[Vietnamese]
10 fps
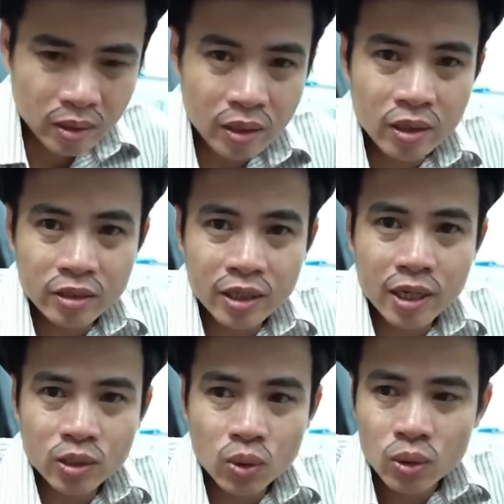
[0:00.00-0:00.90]
ở
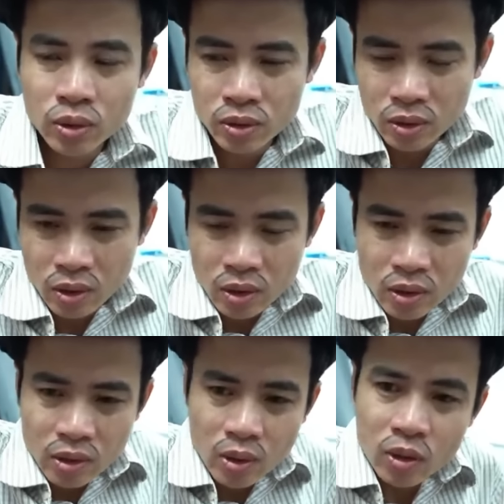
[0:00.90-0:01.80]
nhà tôi
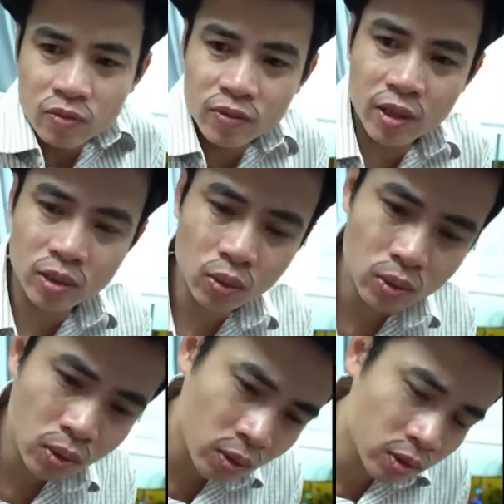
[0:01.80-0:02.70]
còn vợ tôi
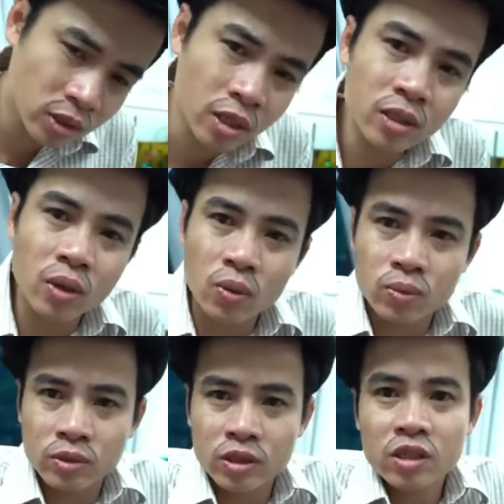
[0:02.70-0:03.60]
nó sưng
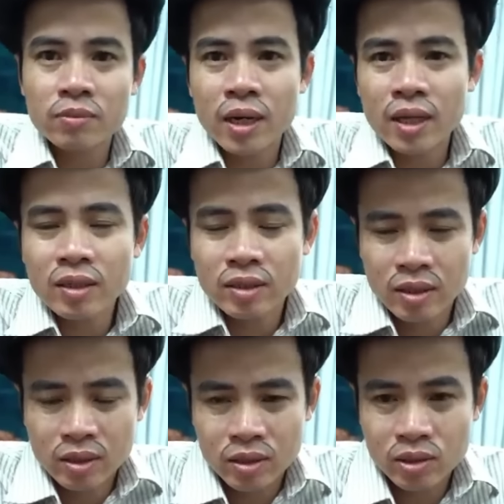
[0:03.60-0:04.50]
hùng sưng bá
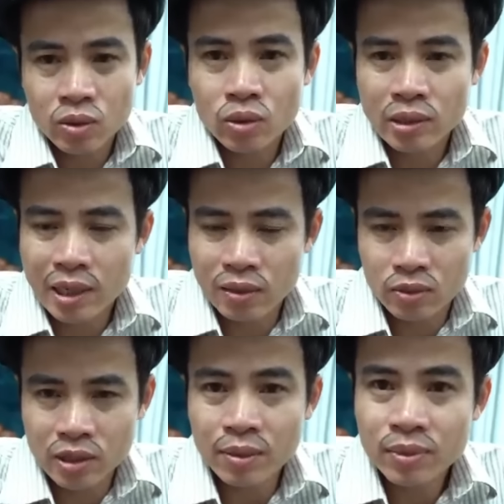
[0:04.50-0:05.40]
tôi
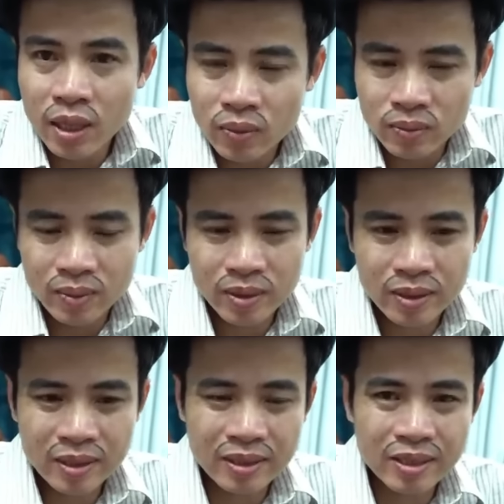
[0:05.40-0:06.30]
nào dám động
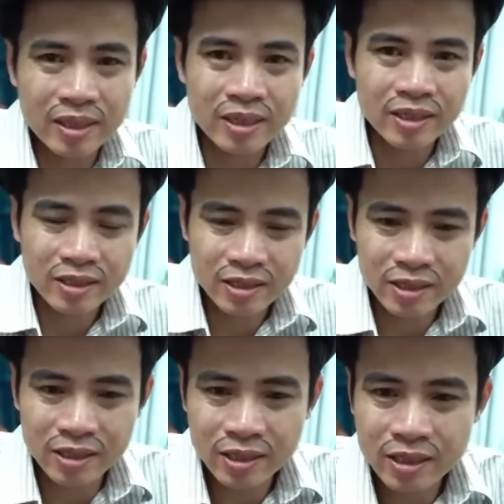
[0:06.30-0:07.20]

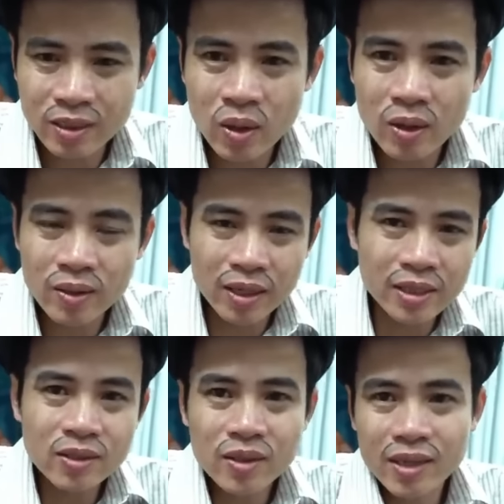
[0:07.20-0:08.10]
chỉ khi có cái
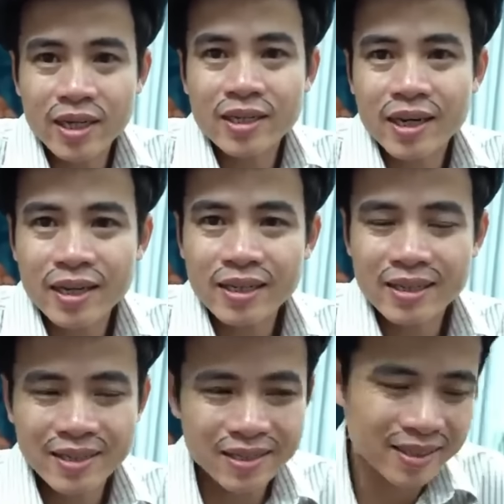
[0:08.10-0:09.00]
nước cay
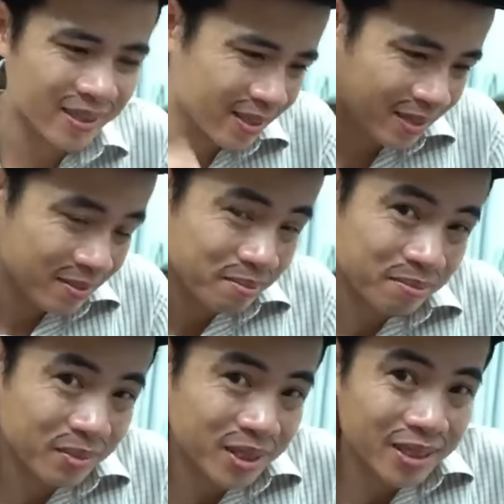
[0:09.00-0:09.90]
cay
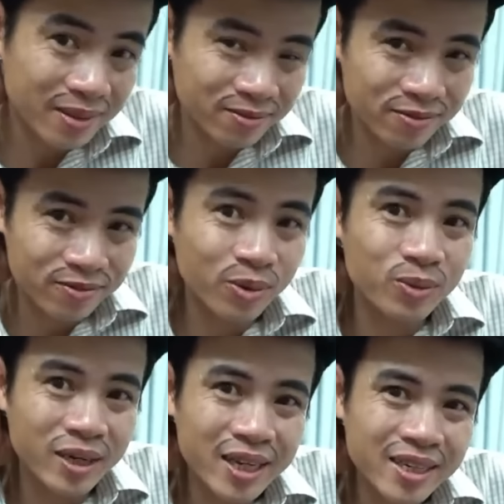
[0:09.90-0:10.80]
mới dám
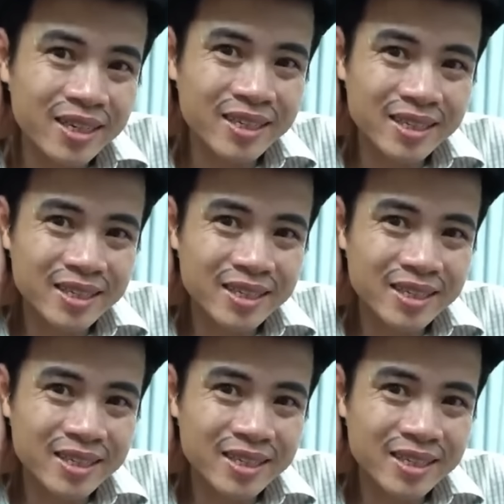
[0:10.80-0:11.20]
vùng lên